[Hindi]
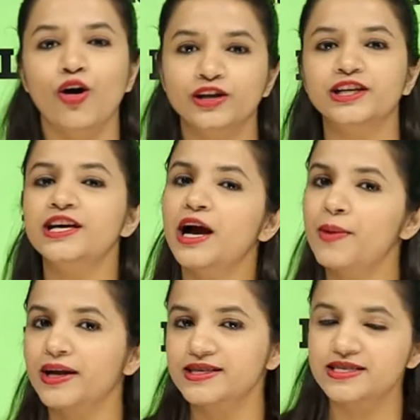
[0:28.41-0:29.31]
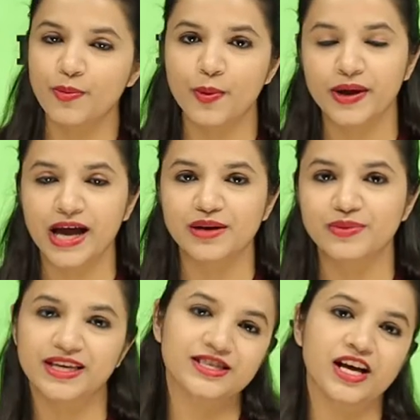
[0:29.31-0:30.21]
ऑलरेडी हमारे स्टार्टअप
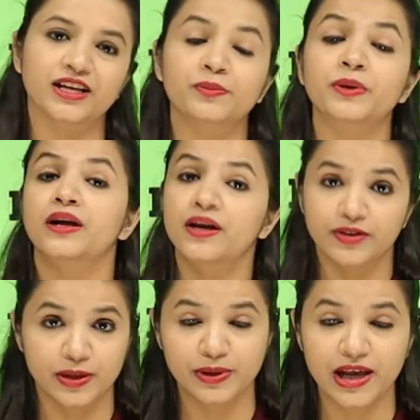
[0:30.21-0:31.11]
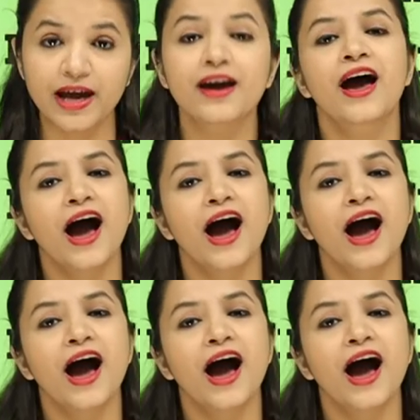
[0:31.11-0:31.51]
अकेडमी के चैनल पर अवेलेबल है